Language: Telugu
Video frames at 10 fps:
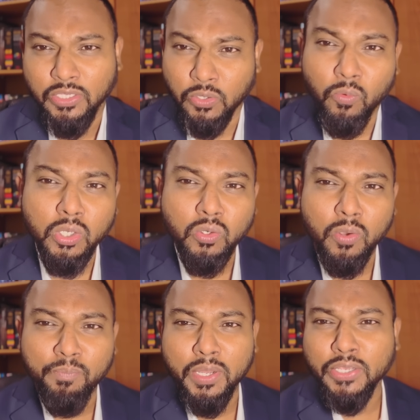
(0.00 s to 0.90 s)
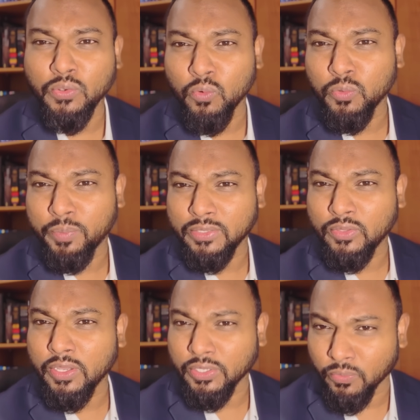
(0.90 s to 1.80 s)
ఎవరు గొప్ప ఎవరు
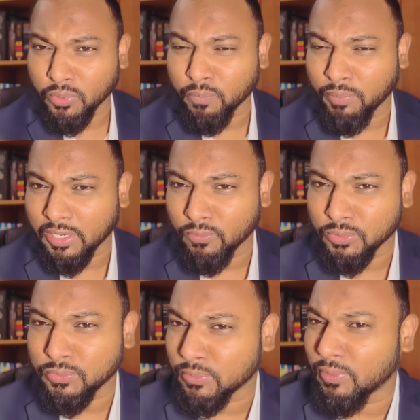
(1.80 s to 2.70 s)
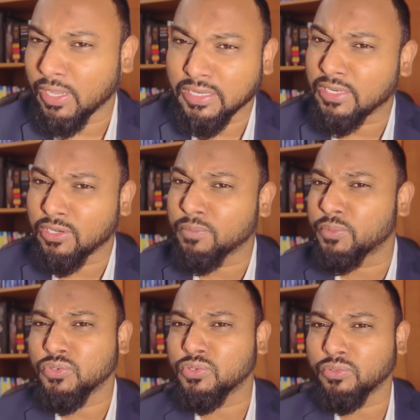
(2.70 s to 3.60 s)
పెద్ద ఎవరు బలవంతులు అని
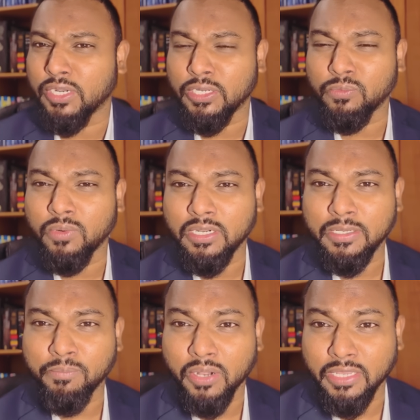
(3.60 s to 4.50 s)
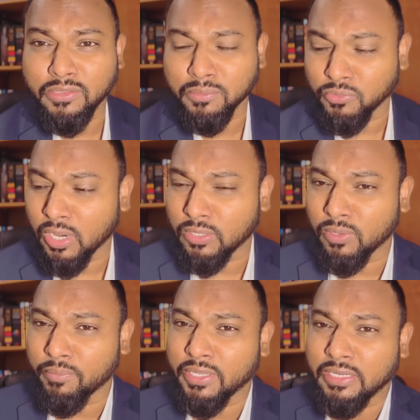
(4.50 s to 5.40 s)
నిరూపించుకునేటువంటి ప్రయత్నము అటు
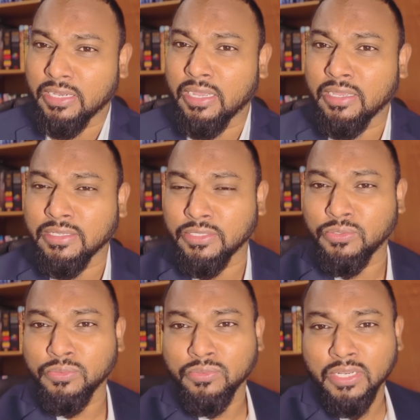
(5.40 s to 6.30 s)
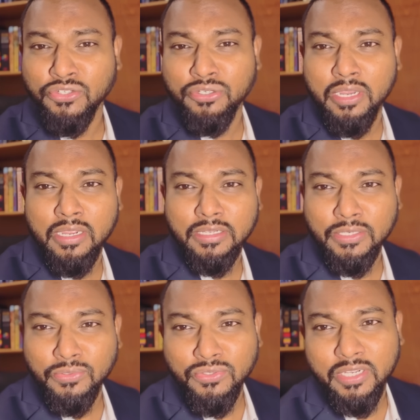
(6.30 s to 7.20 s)
అమెరికా ఇటు రష్యా
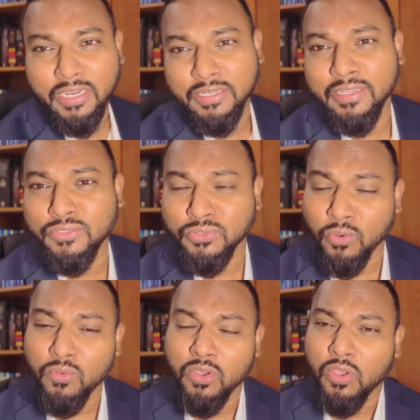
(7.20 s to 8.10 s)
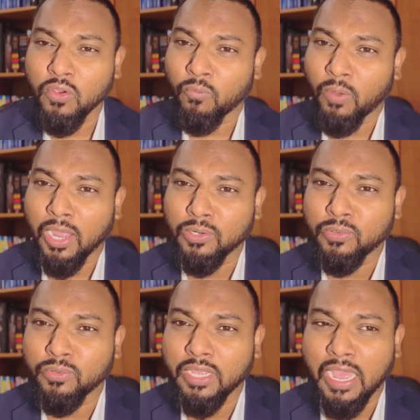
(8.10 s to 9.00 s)
ఇటు చైనా సో వాళ్ళు
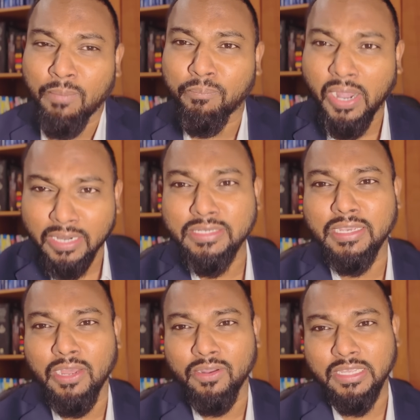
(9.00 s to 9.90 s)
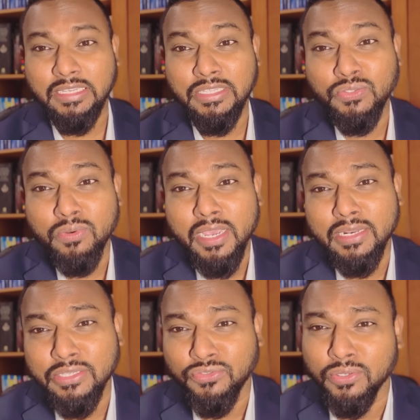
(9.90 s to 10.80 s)
కూడా ఆ పార్ట్ కావాలి
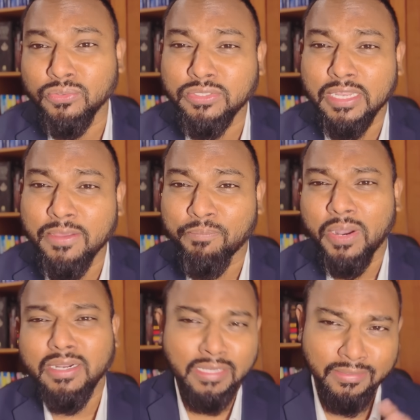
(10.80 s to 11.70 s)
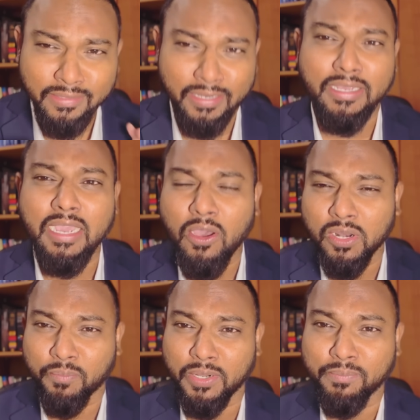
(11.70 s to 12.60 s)
ఇజ్రాయెల్ జెరూసలం పార్ట్ అందరికీ
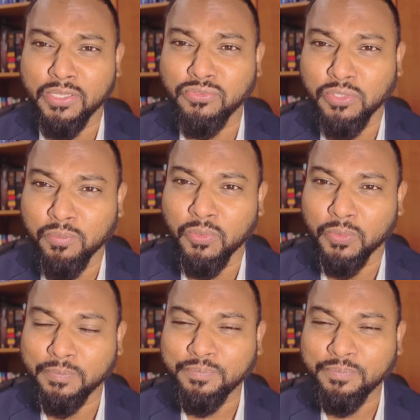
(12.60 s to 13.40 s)
కావాలి ప్రపంచంలో